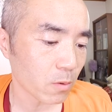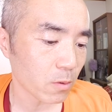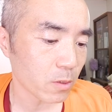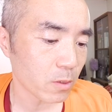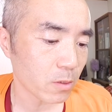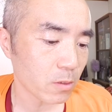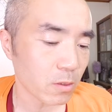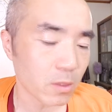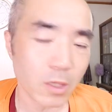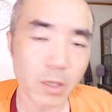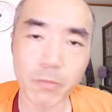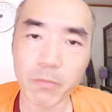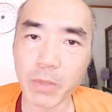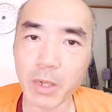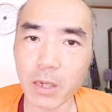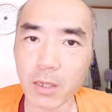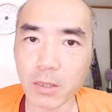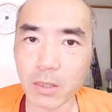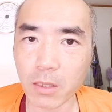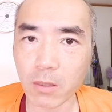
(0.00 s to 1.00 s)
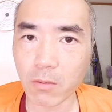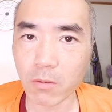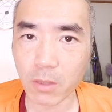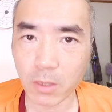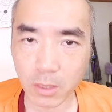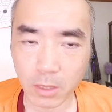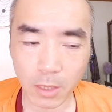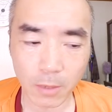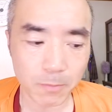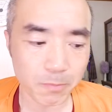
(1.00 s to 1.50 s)
52%で
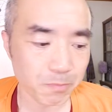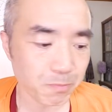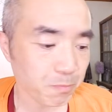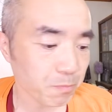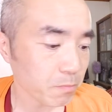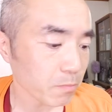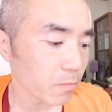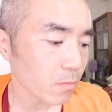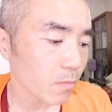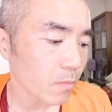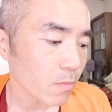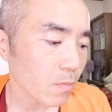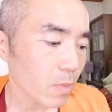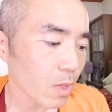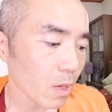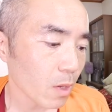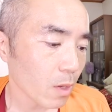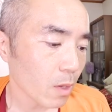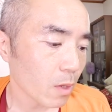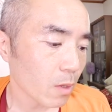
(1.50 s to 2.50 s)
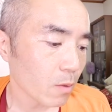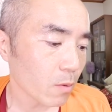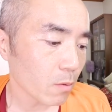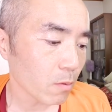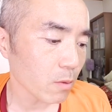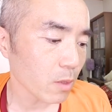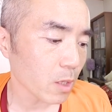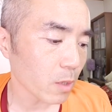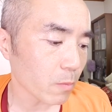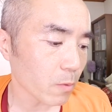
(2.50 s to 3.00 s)
した
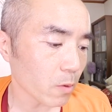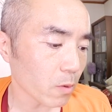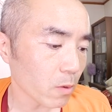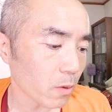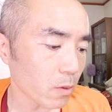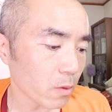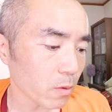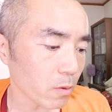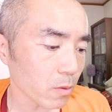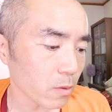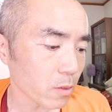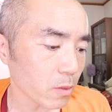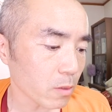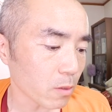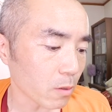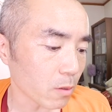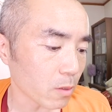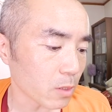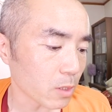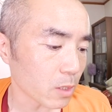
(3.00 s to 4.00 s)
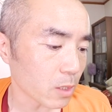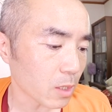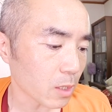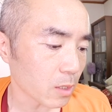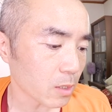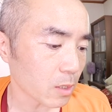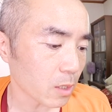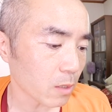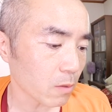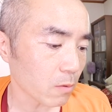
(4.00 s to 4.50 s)
飲んだものヨーグルト自
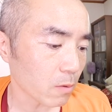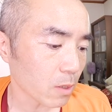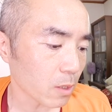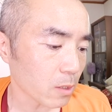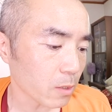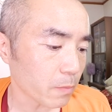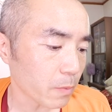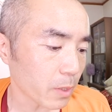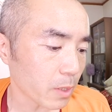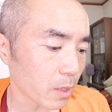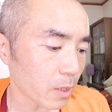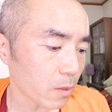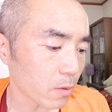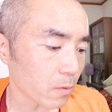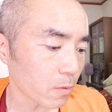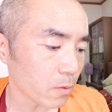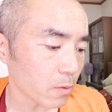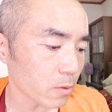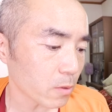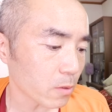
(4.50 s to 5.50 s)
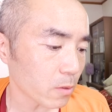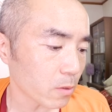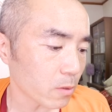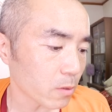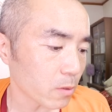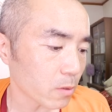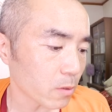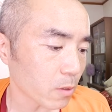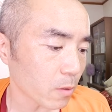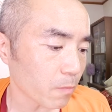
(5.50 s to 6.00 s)
家製のカスピ海豆乳
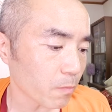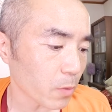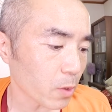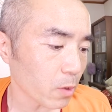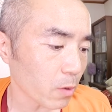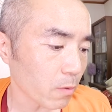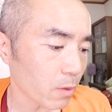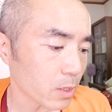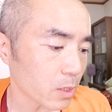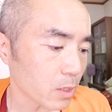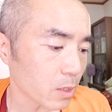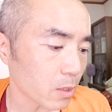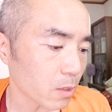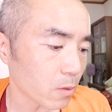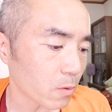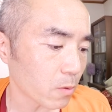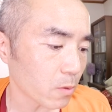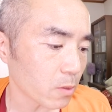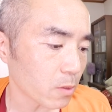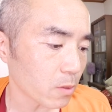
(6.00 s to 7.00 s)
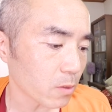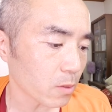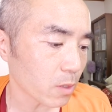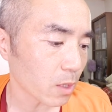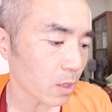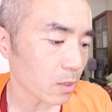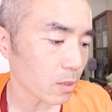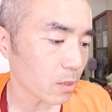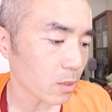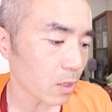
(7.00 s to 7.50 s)
ヨーグルト今日は
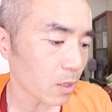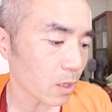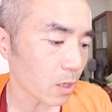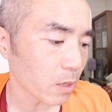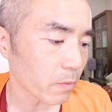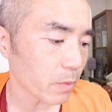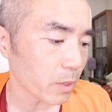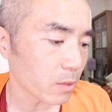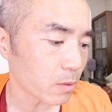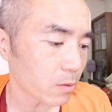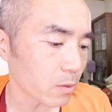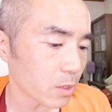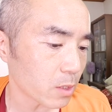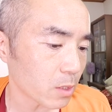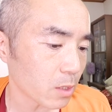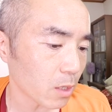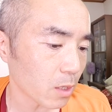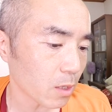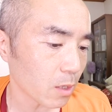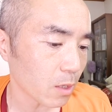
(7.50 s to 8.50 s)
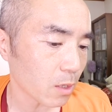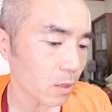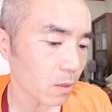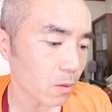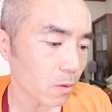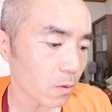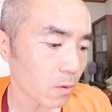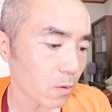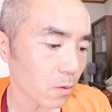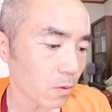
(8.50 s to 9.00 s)
C58 世代目9時間発
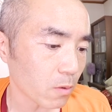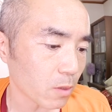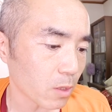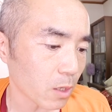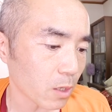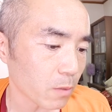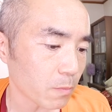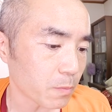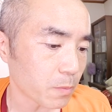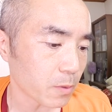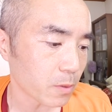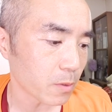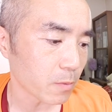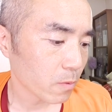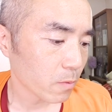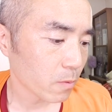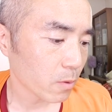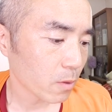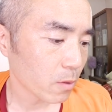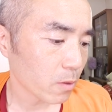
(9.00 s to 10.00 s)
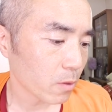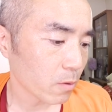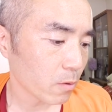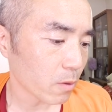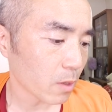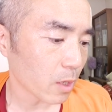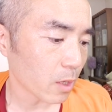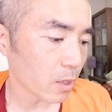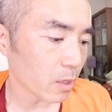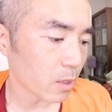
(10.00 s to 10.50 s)
酵のタイプを
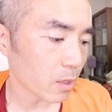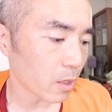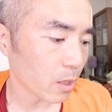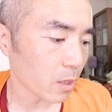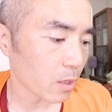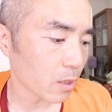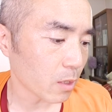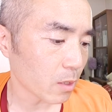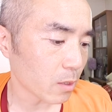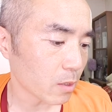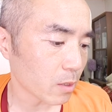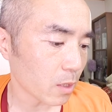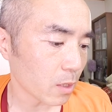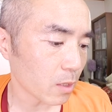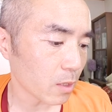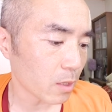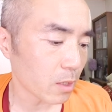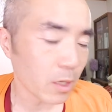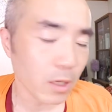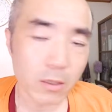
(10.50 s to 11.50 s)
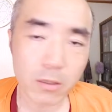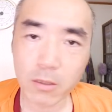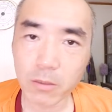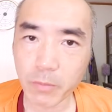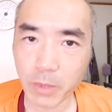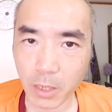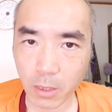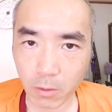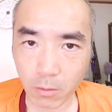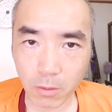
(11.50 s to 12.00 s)
4杯で1 2 0 0
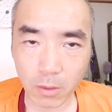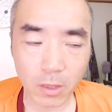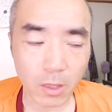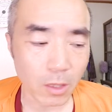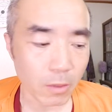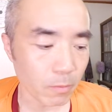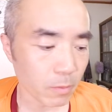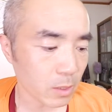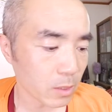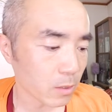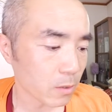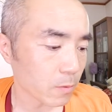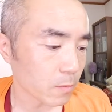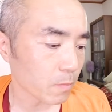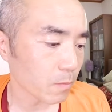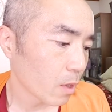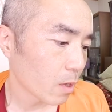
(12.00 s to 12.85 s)
ミリ取っています